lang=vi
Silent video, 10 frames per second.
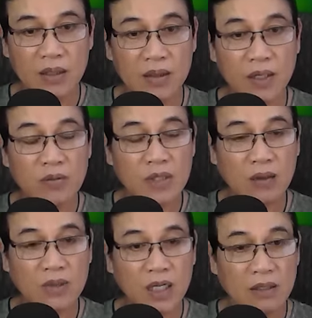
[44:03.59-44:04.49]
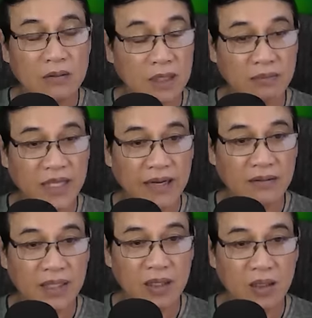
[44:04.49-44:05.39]
Nếu không, trăm
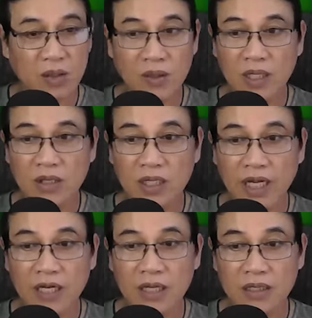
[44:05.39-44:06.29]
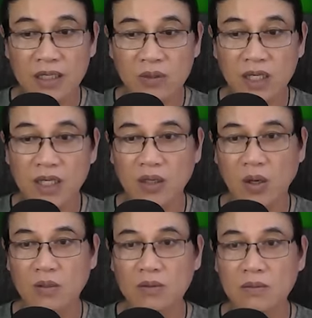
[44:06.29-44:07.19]
vạn lần cô đừng có nghĩ được sống yên
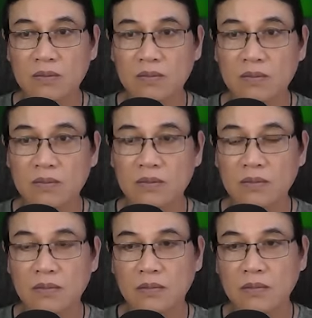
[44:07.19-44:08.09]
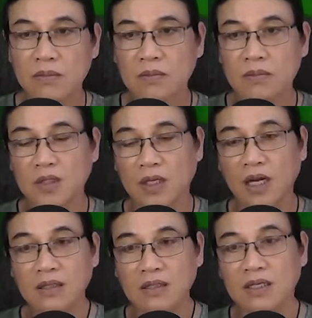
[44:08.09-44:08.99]
ổn.
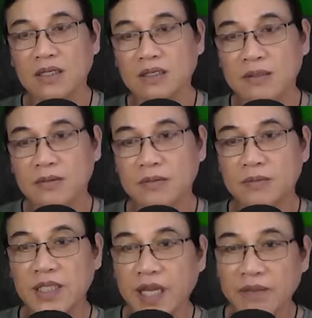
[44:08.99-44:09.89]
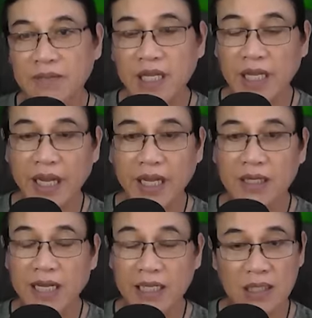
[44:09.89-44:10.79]
Ấn tượng về Vi
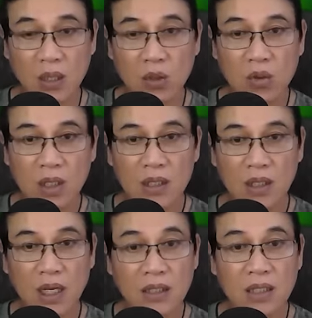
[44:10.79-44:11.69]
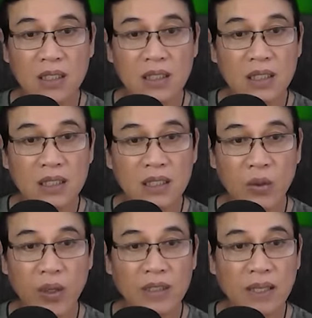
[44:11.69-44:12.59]
An đã xấu, ấn tượng với Hứa
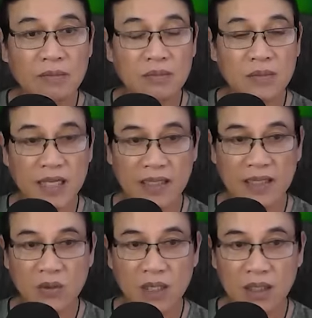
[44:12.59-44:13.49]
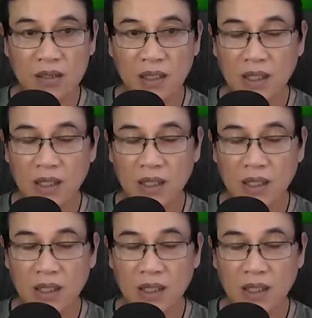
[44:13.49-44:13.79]
Uyển Tâm càng xấu hơn.